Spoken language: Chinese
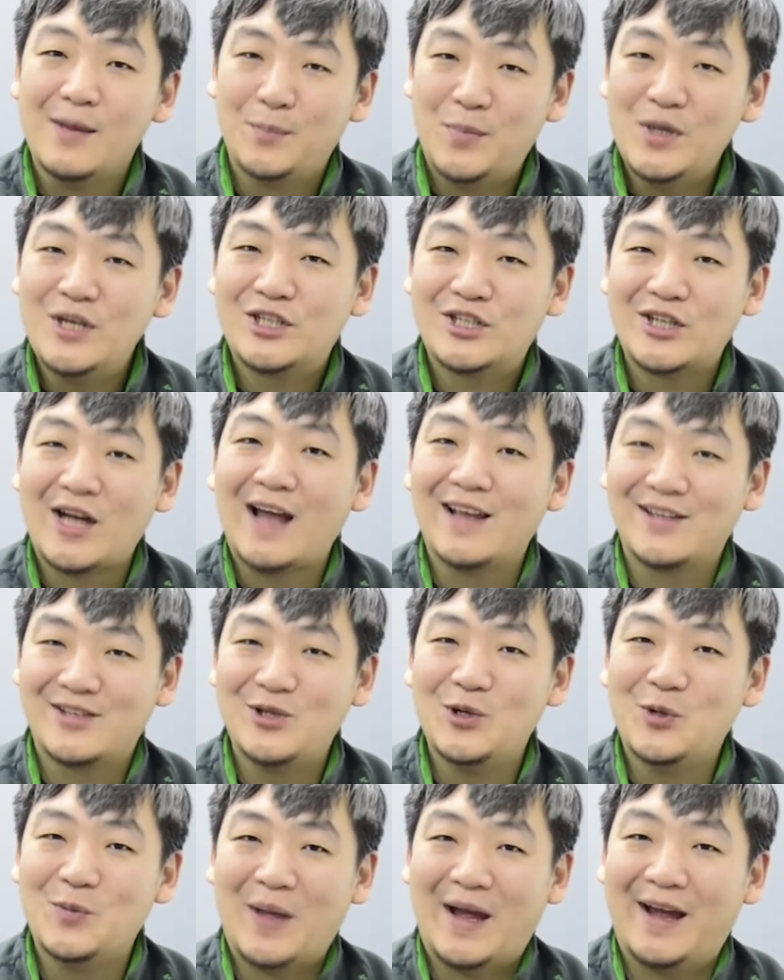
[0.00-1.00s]
奔驰 S
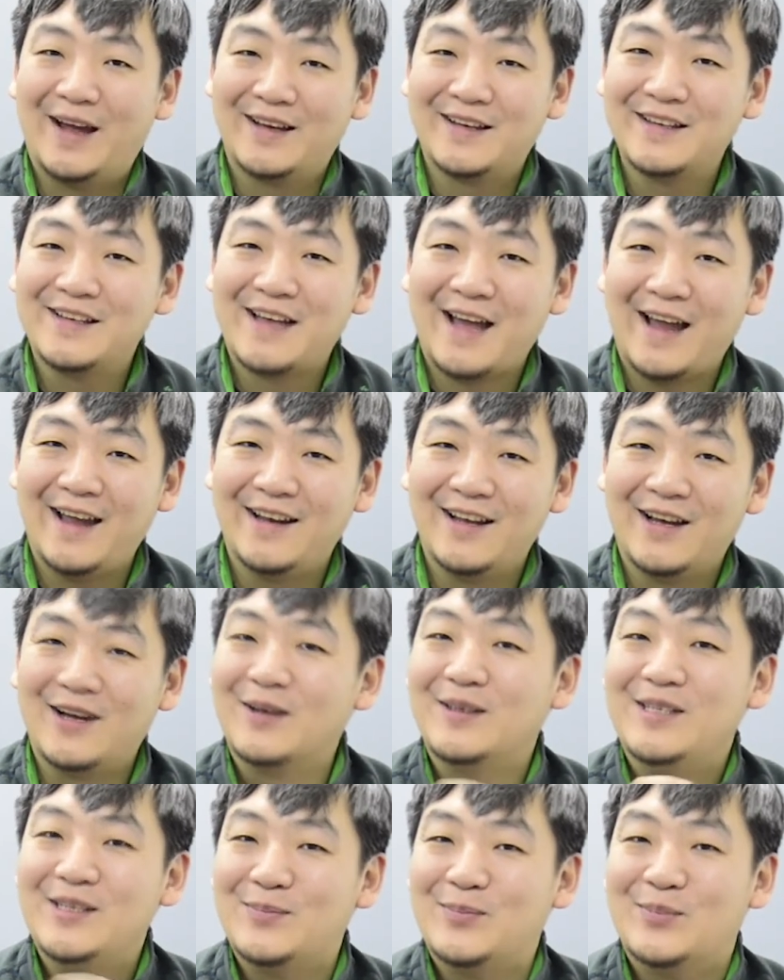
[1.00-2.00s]
六百跟开一
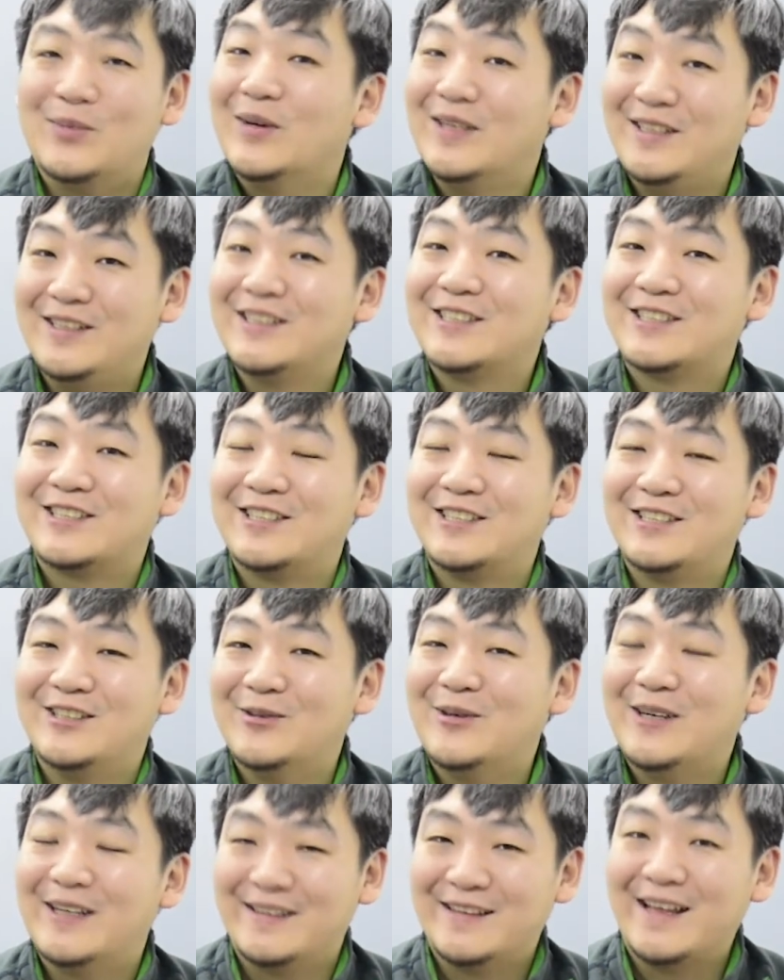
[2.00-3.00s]
辆翼博一定是
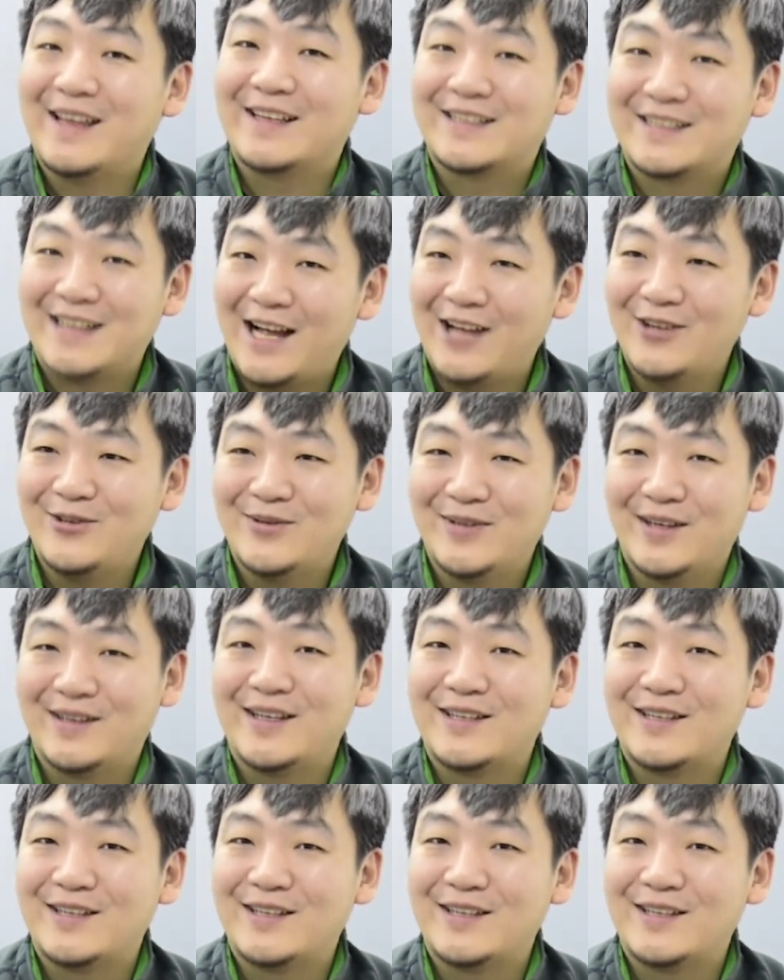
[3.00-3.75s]
有很大的差距的。